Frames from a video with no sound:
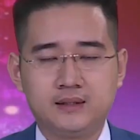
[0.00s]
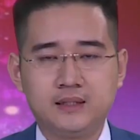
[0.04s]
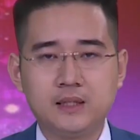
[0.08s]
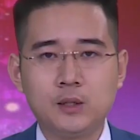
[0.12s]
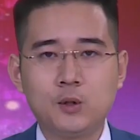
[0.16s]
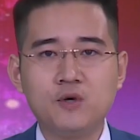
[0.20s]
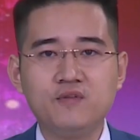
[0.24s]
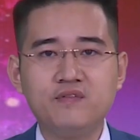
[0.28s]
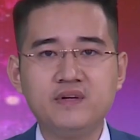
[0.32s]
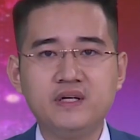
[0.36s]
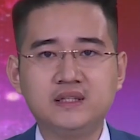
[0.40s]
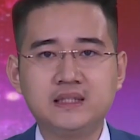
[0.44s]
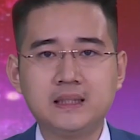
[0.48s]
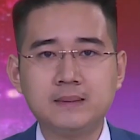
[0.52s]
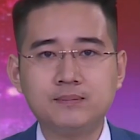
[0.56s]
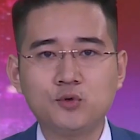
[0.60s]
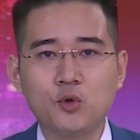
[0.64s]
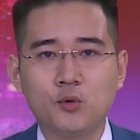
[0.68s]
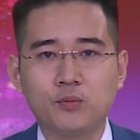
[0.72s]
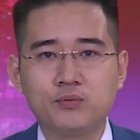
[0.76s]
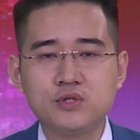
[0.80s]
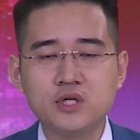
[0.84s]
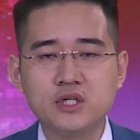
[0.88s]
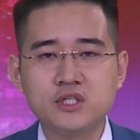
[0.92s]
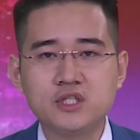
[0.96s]
Thưa quý vị, tiếp
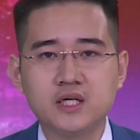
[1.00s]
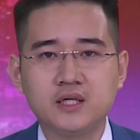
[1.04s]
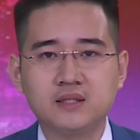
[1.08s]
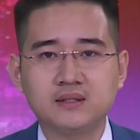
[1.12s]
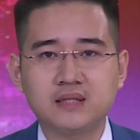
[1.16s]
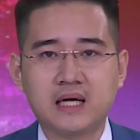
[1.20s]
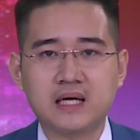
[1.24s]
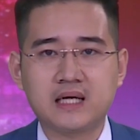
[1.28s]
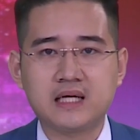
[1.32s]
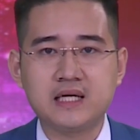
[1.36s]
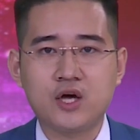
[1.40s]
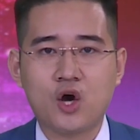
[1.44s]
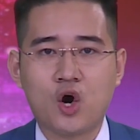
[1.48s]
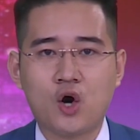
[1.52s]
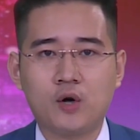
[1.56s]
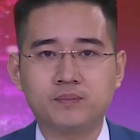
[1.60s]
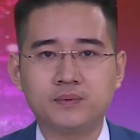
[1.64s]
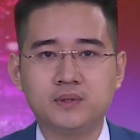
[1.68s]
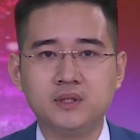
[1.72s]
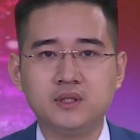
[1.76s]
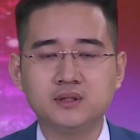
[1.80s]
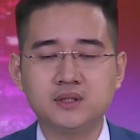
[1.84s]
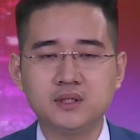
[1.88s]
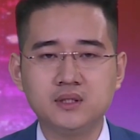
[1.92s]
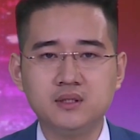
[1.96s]
tục chương trình tại kỳ họp
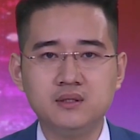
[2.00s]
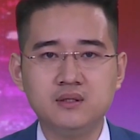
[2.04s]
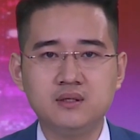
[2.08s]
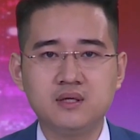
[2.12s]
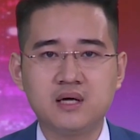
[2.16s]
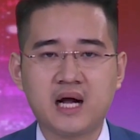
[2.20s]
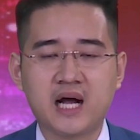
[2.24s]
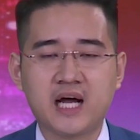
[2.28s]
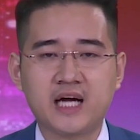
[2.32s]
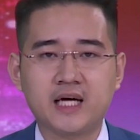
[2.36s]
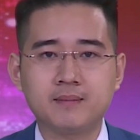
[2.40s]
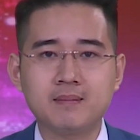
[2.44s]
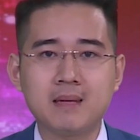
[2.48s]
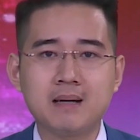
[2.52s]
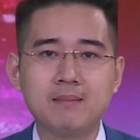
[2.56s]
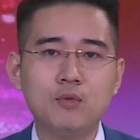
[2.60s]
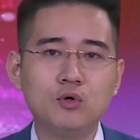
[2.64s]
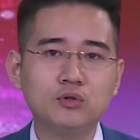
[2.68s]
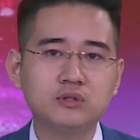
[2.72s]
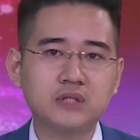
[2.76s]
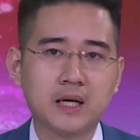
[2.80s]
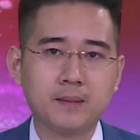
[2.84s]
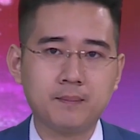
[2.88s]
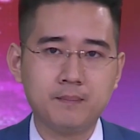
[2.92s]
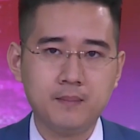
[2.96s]
thứ tư ngày
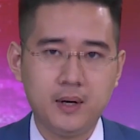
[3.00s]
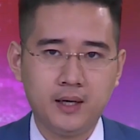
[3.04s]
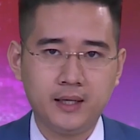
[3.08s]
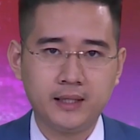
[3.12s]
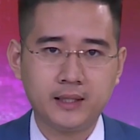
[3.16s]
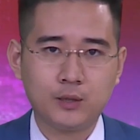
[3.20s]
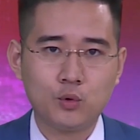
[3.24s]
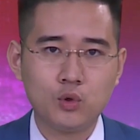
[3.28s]
31 tháng 10,